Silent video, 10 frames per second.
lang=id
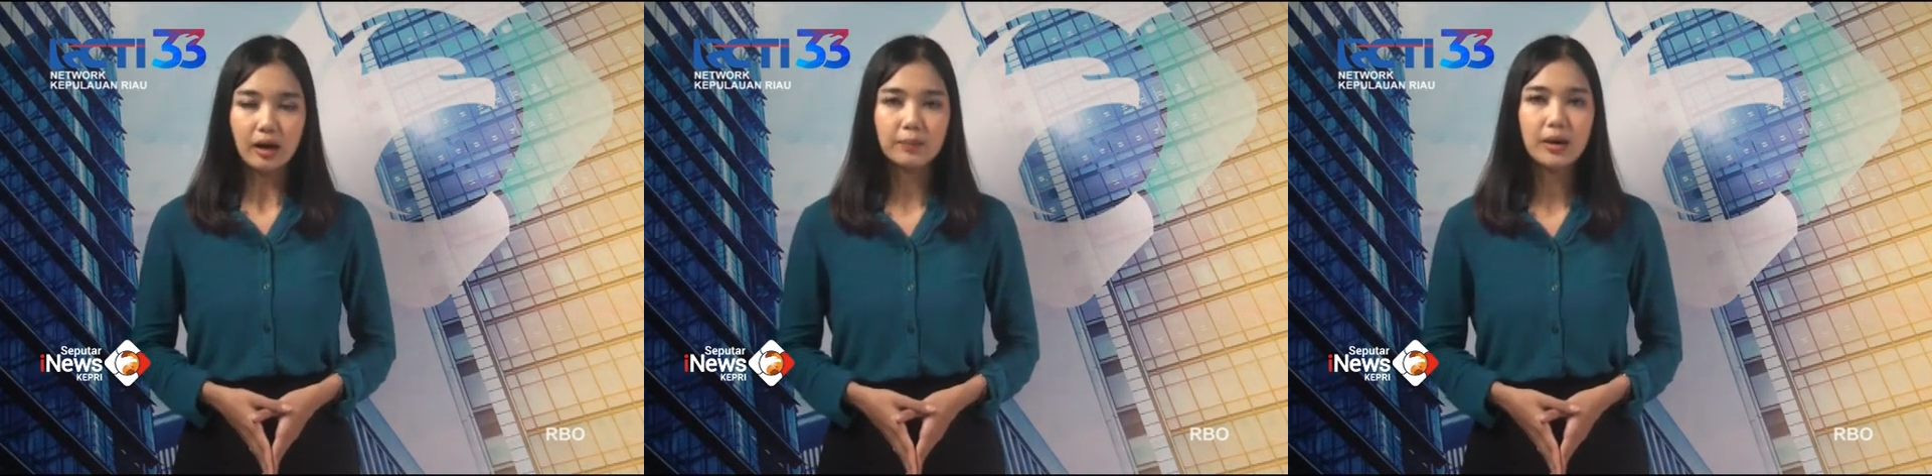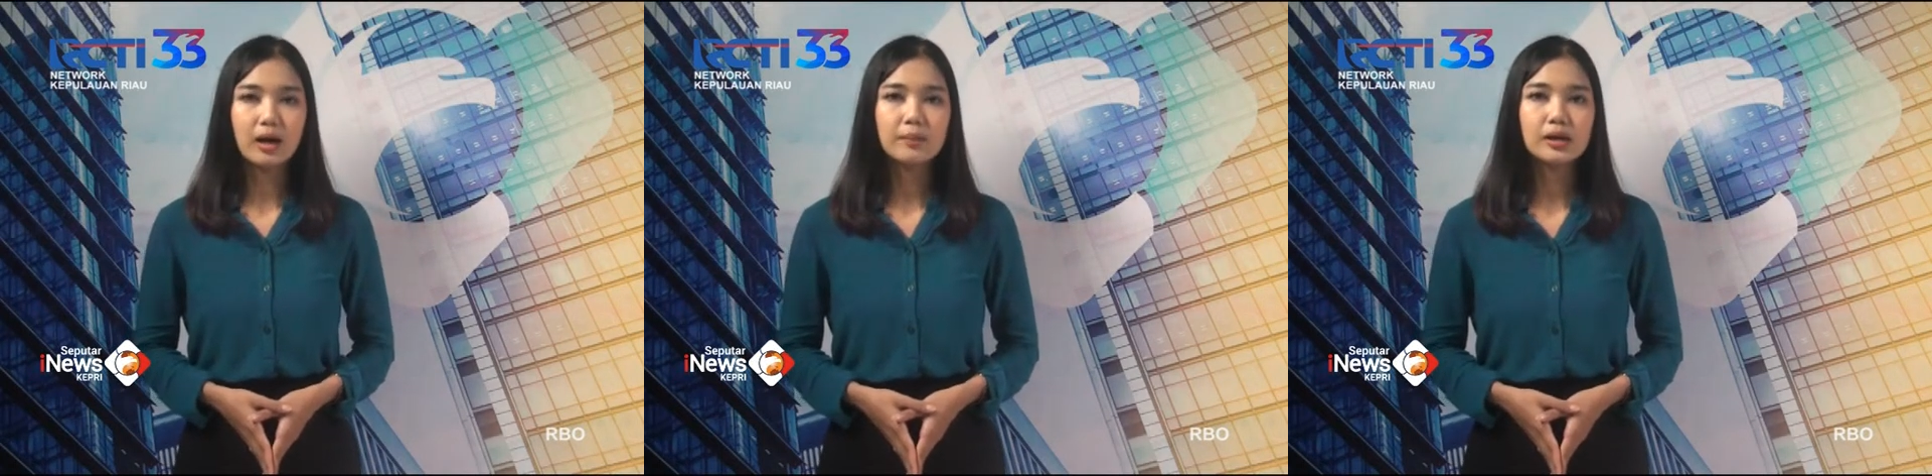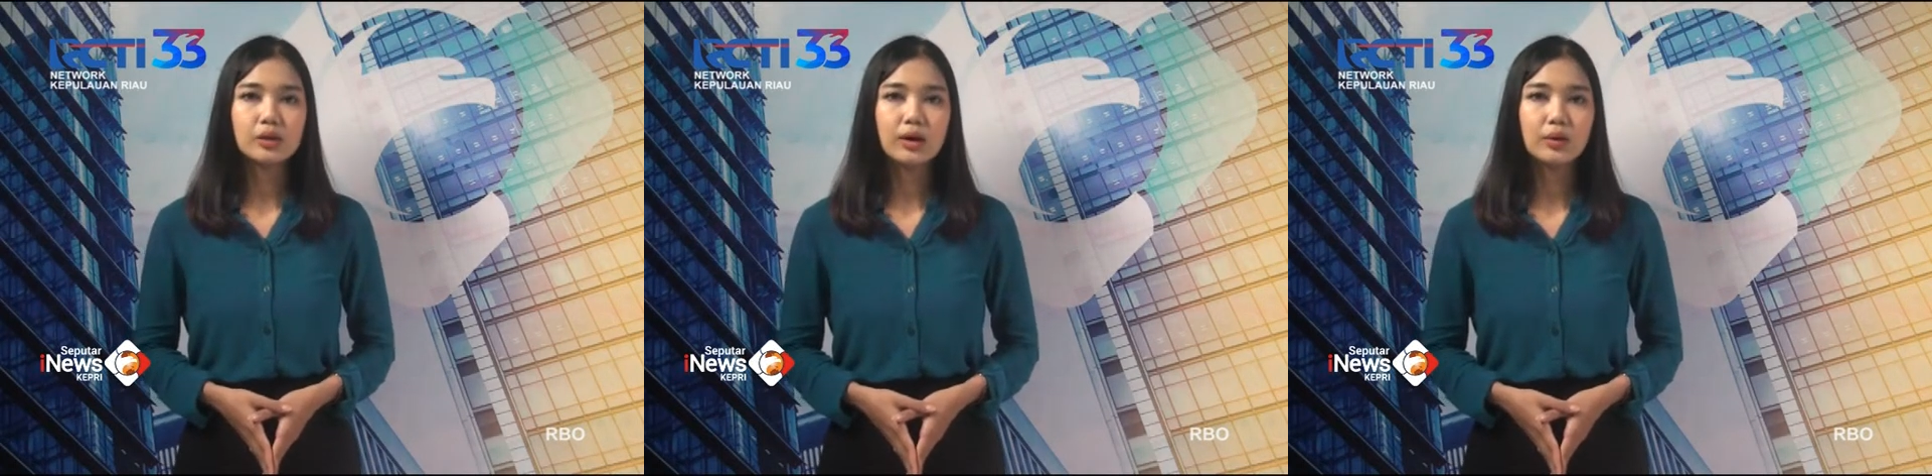Lembaga
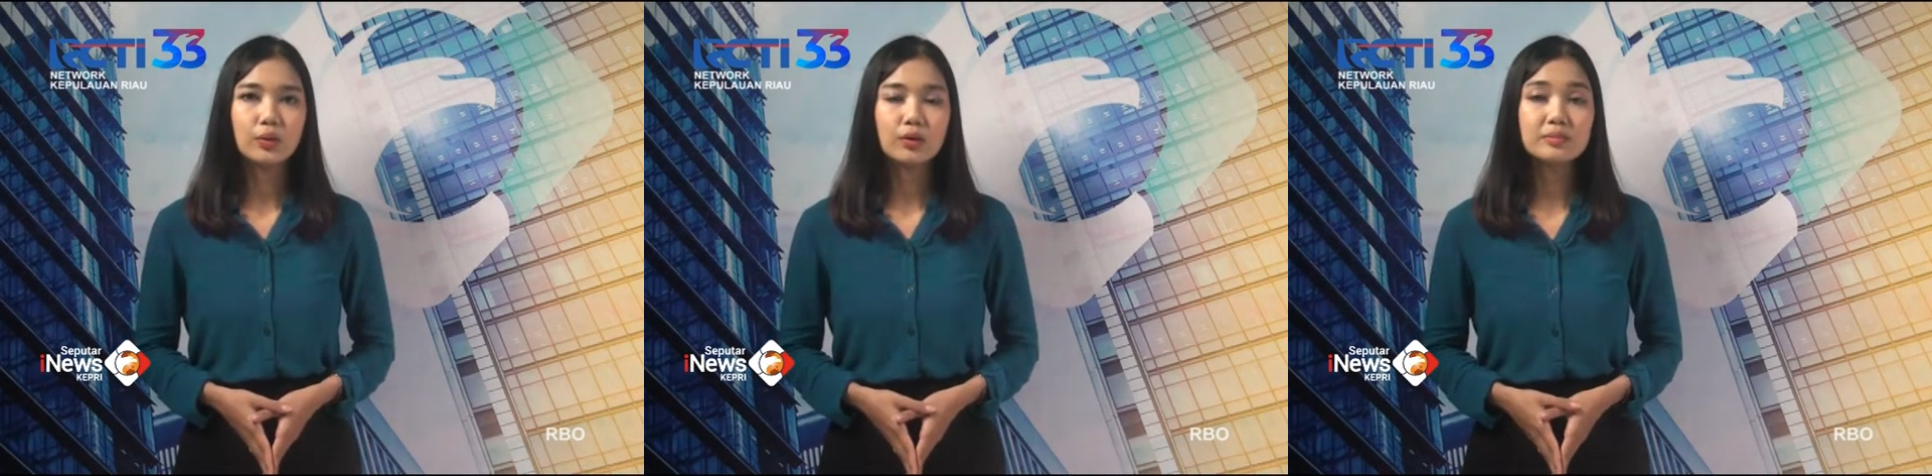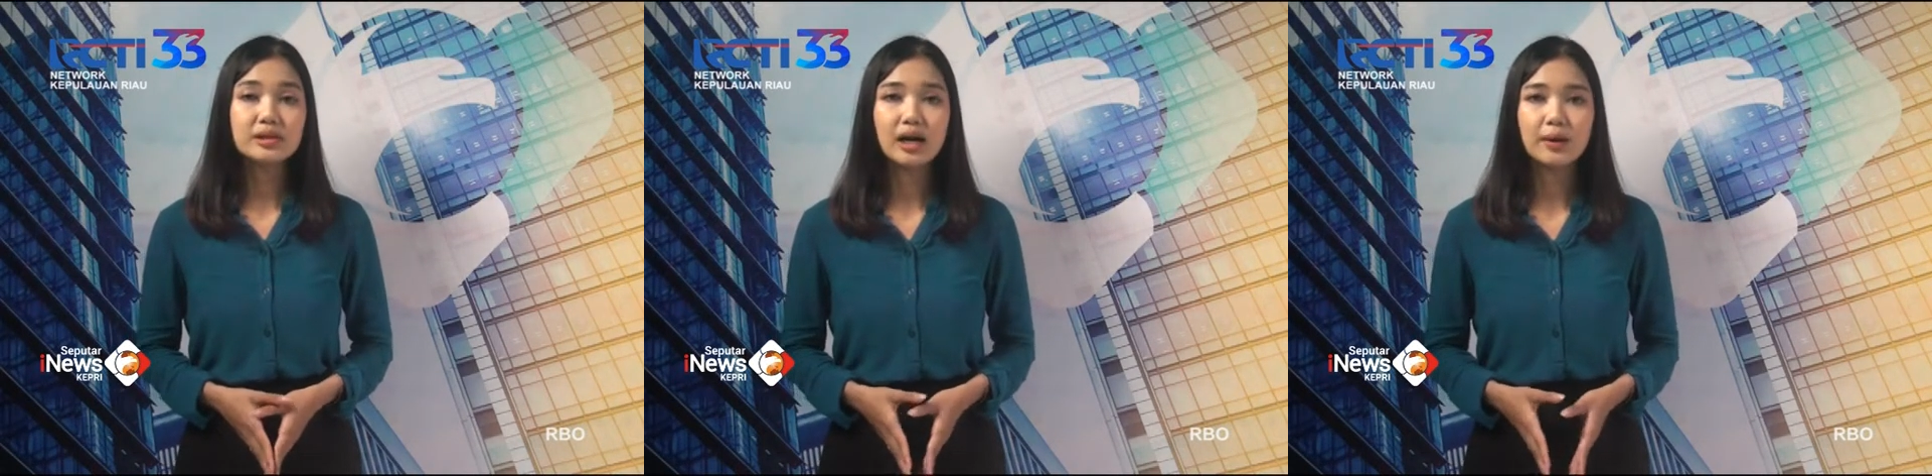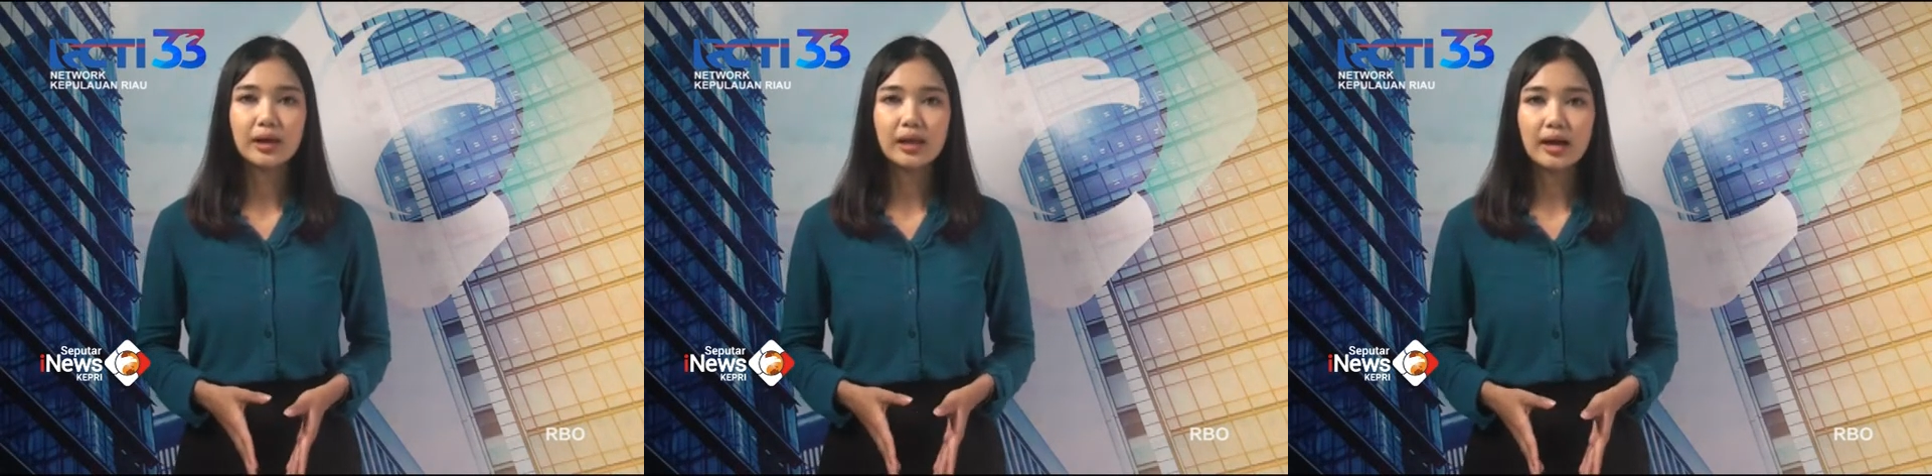Bantuan Hukum Sahabat